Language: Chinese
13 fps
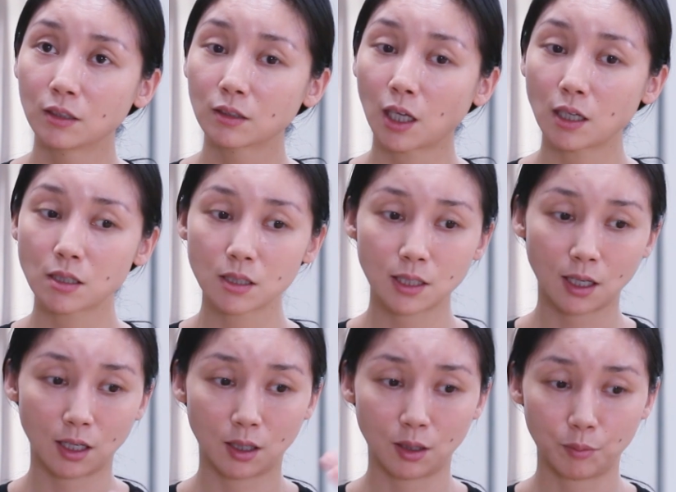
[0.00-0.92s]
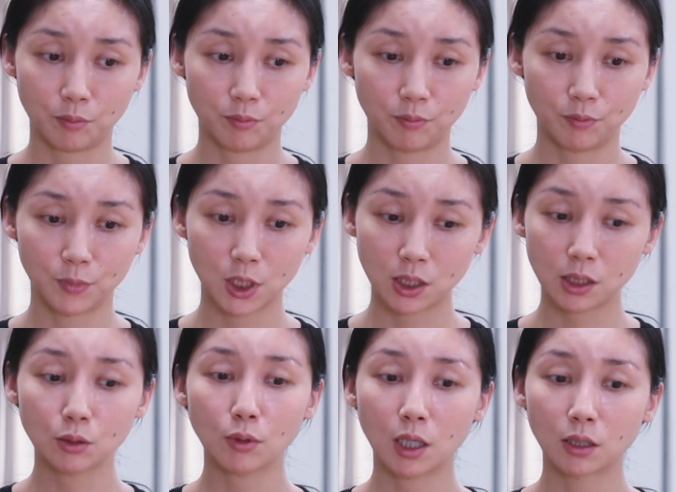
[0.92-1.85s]
他是在
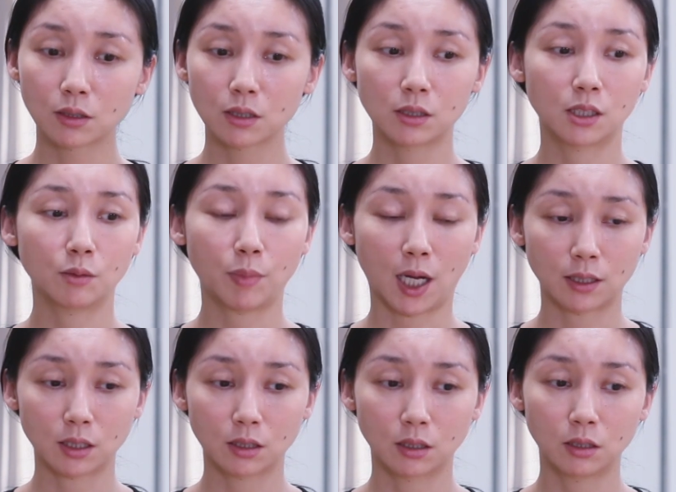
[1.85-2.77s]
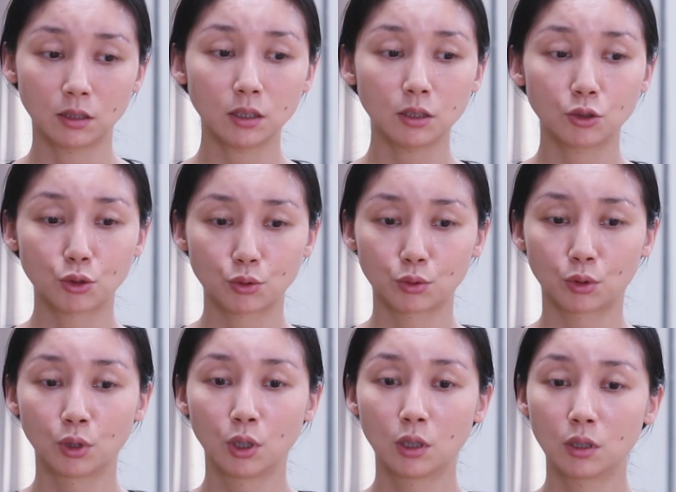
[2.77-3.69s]
希望自己把这个艺
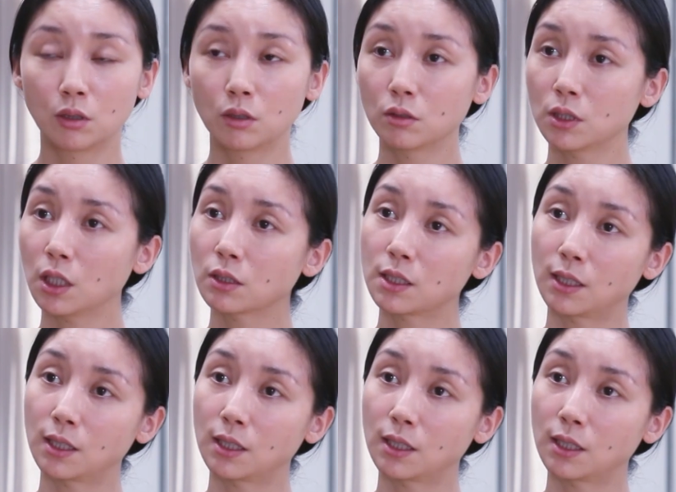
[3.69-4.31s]
术向